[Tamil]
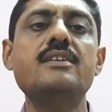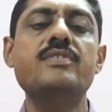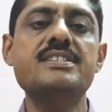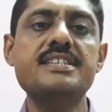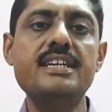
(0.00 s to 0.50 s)

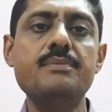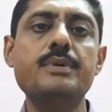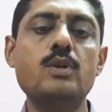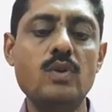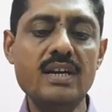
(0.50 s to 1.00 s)
ஃபஸ்ட்டு என்ன
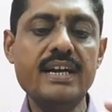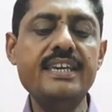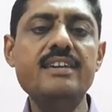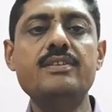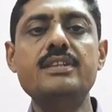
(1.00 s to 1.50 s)
பண்ணுறோன்னா
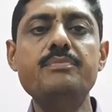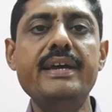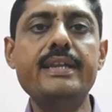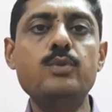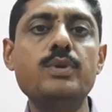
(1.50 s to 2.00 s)
கையை வந்து
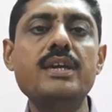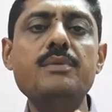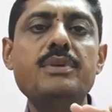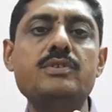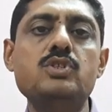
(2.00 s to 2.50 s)
மேலே தூக்கி
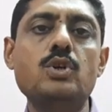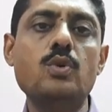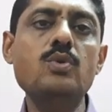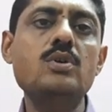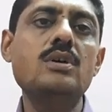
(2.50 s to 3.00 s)
இப்படி
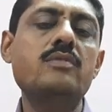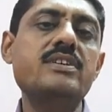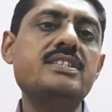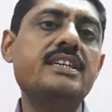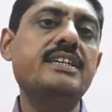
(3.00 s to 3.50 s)
வச்சுக்கிறோம்
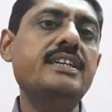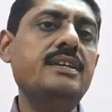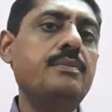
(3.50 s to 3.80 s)
வச்சுக்கிட்டு